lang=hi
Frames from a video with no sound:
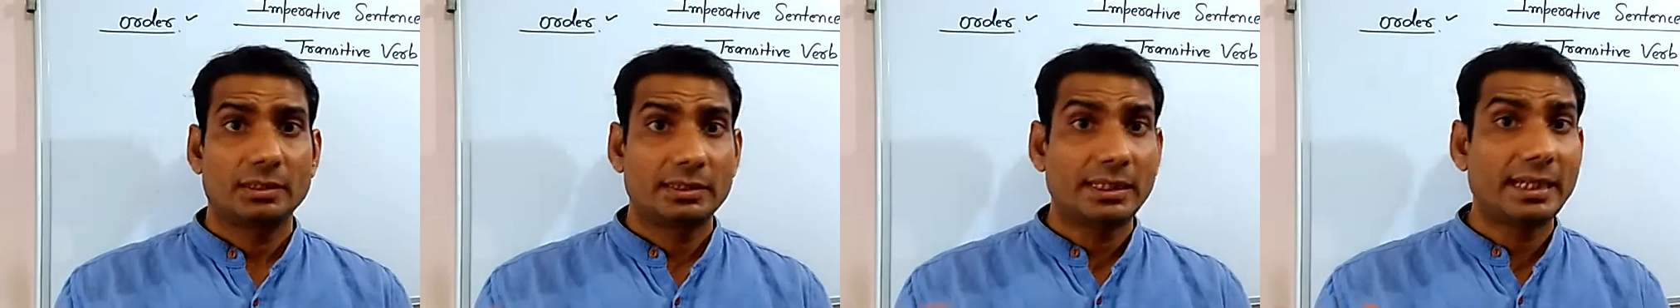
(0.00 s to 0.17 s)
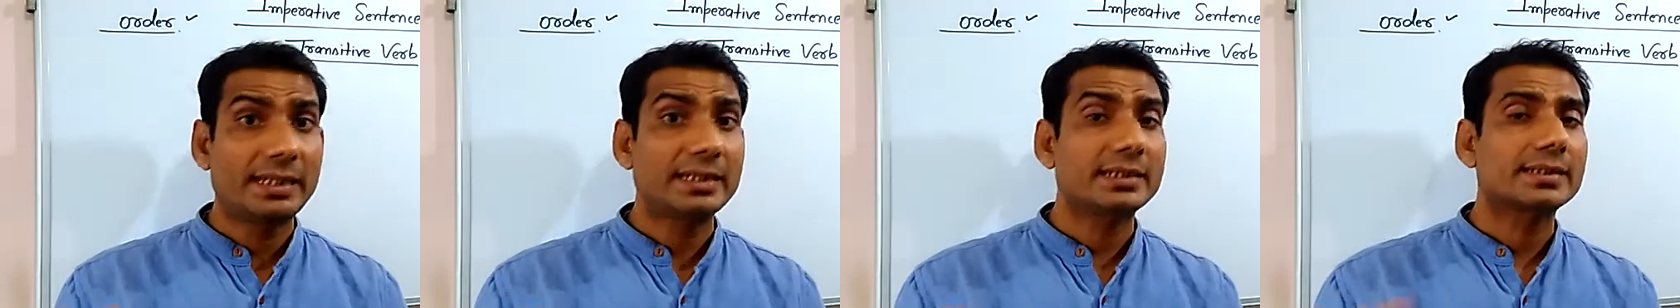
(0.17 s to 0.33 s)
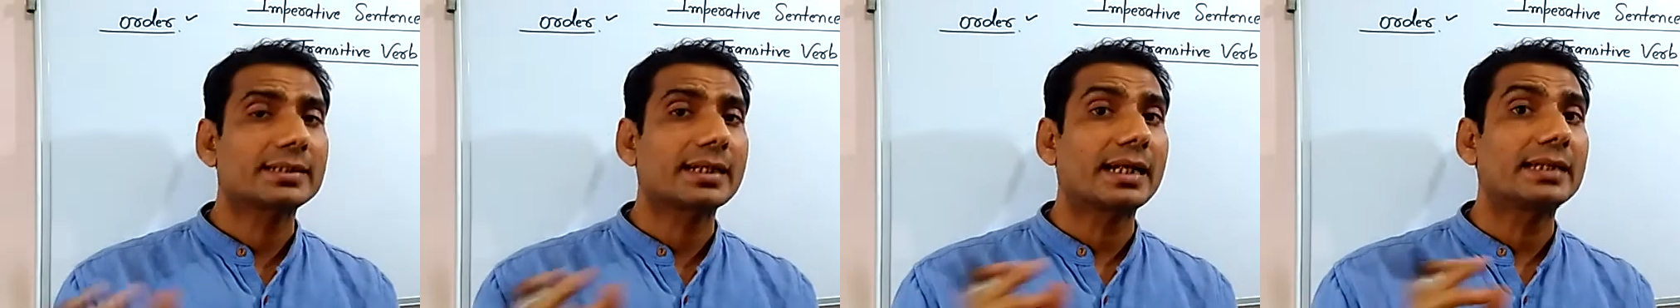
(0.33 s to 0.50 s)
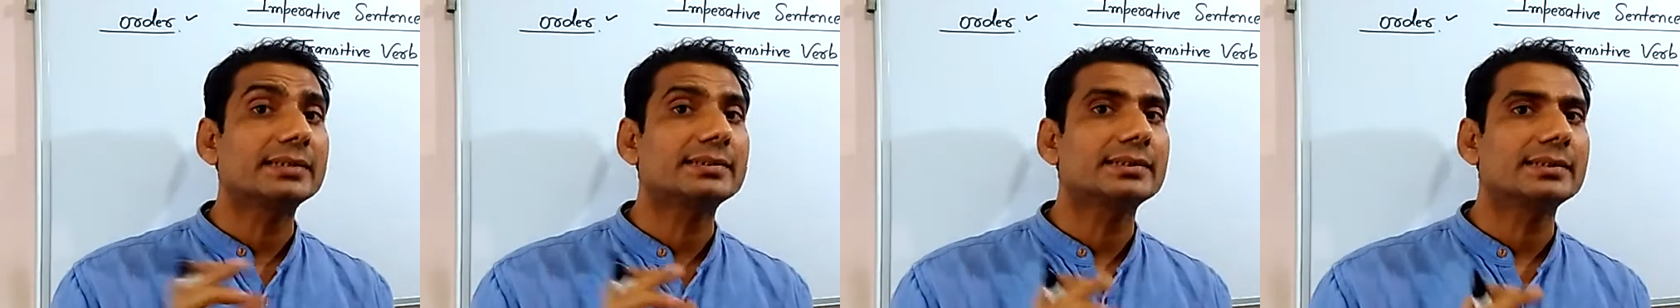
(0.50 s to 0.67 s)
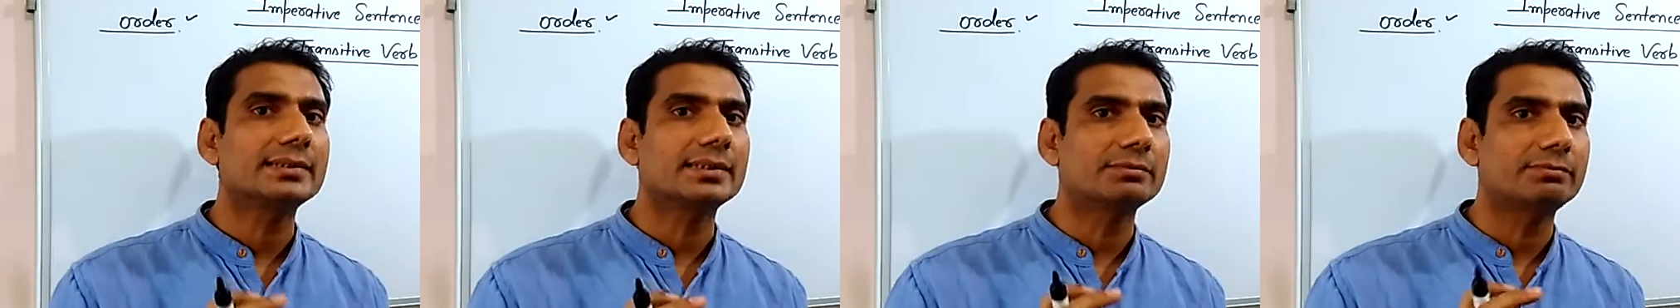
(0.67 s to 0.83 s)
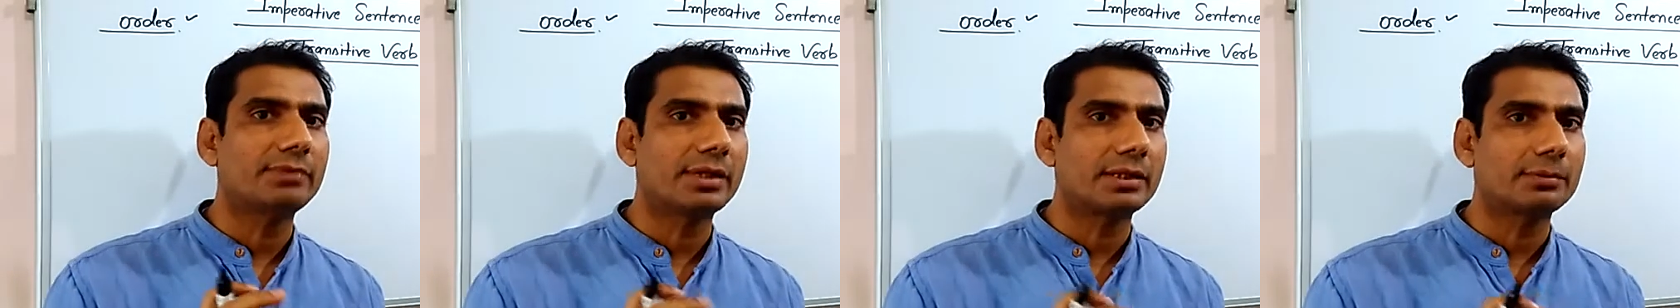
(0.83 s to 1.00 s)
यानी
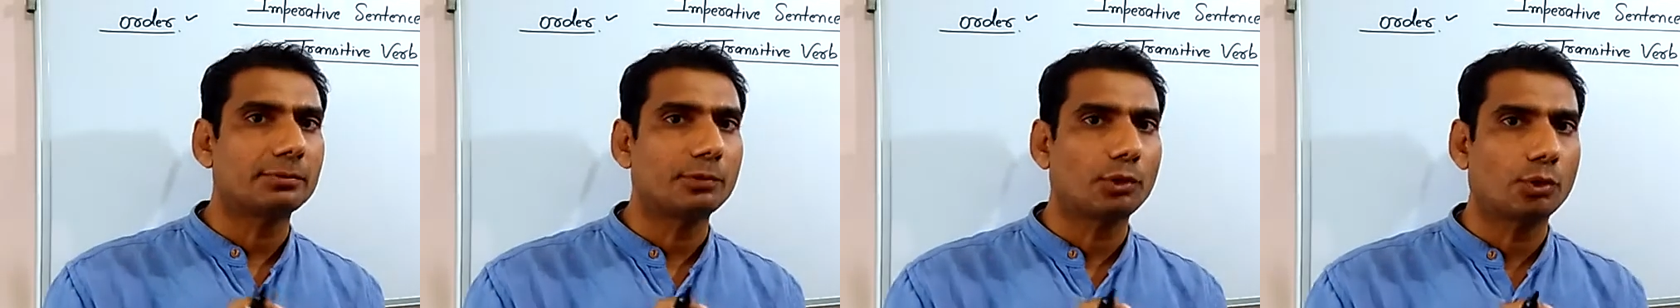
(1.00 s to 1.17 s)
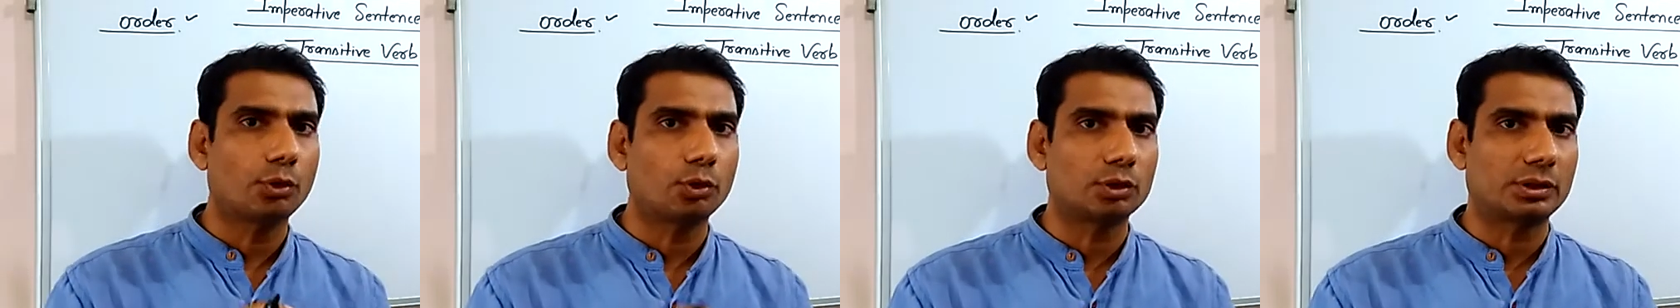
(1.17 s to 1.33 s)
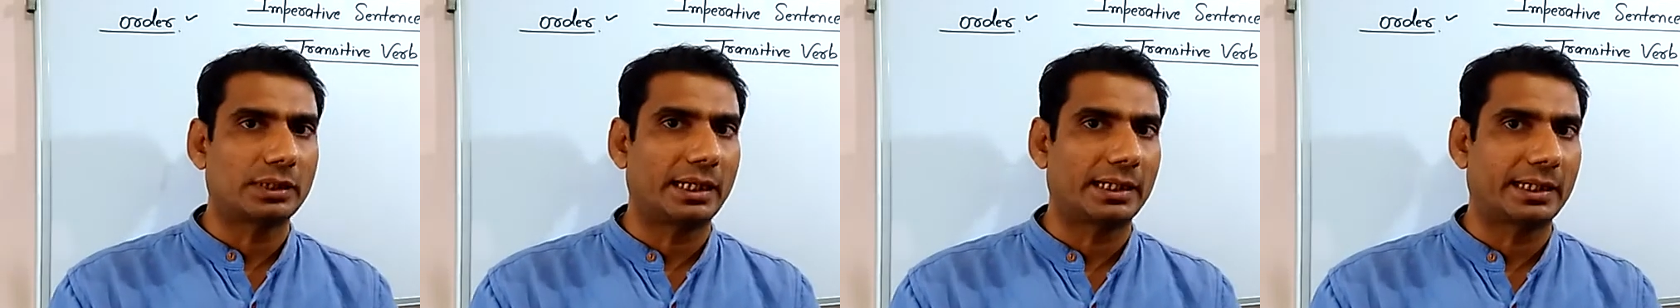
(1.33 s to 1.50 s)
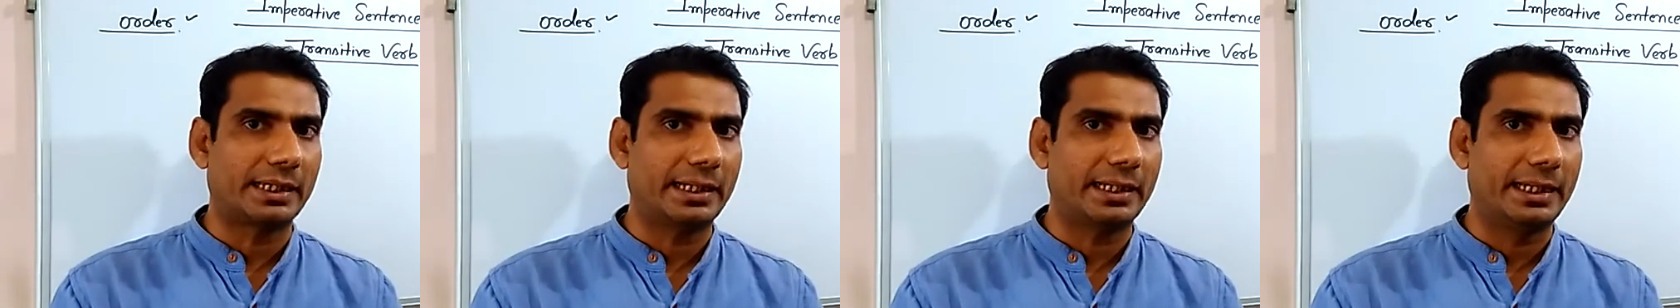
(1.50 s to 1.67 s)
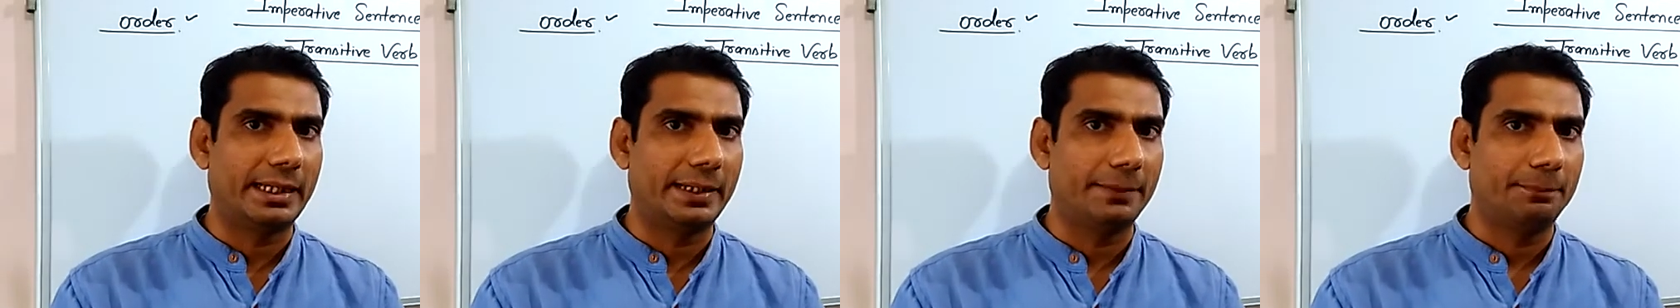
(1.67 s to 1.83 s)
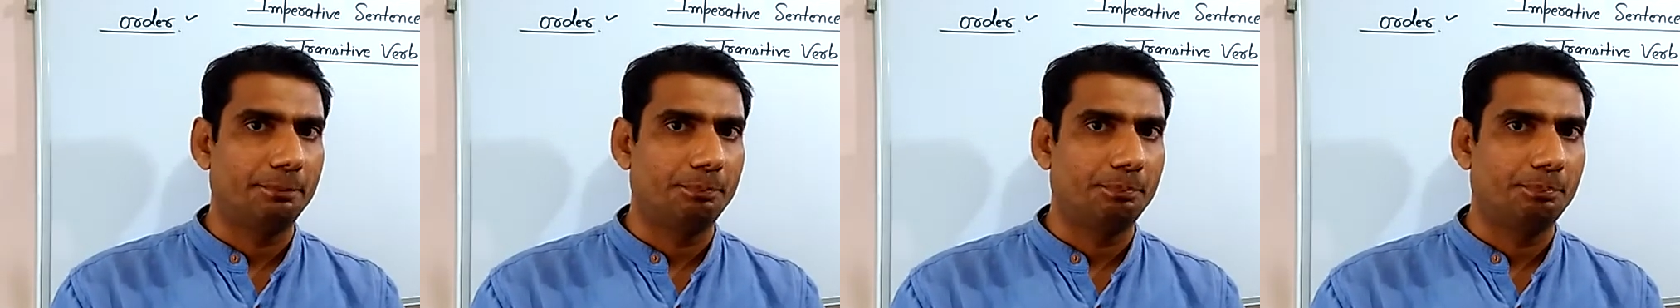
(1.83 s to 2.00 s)
ट्रांजिटिव वर्ब होता क्या
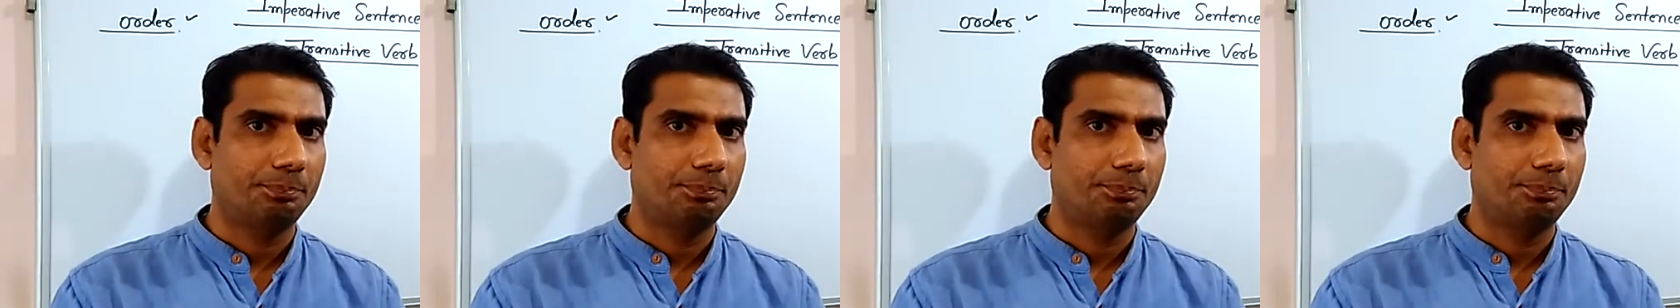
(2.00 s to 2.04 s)
है